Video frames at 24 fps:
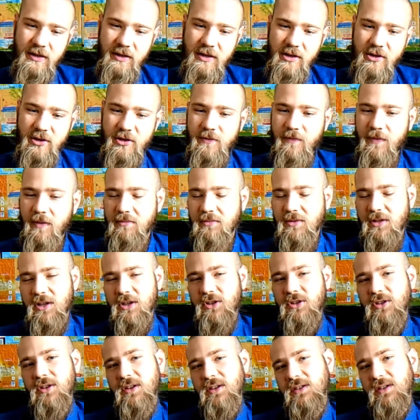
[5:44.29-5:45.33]
jeśli Wam
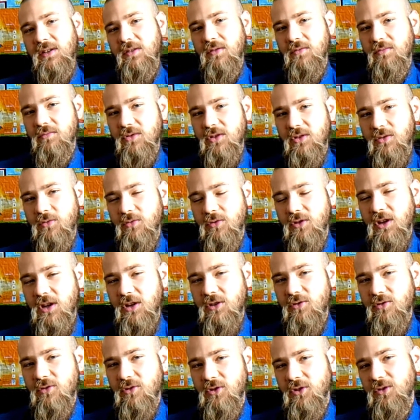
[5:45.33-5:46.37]
zależy na samym
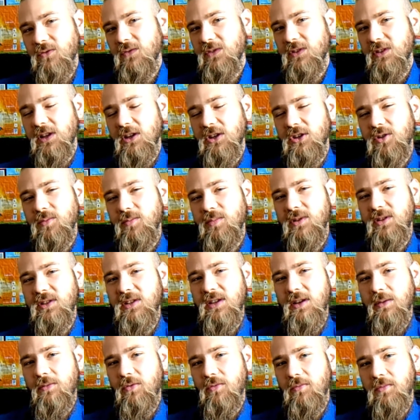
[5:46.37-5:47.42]
schudnięciu, no to wystarczy pić
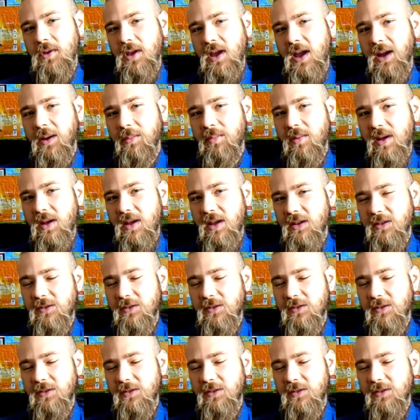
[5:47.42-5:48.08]
samą yerbę.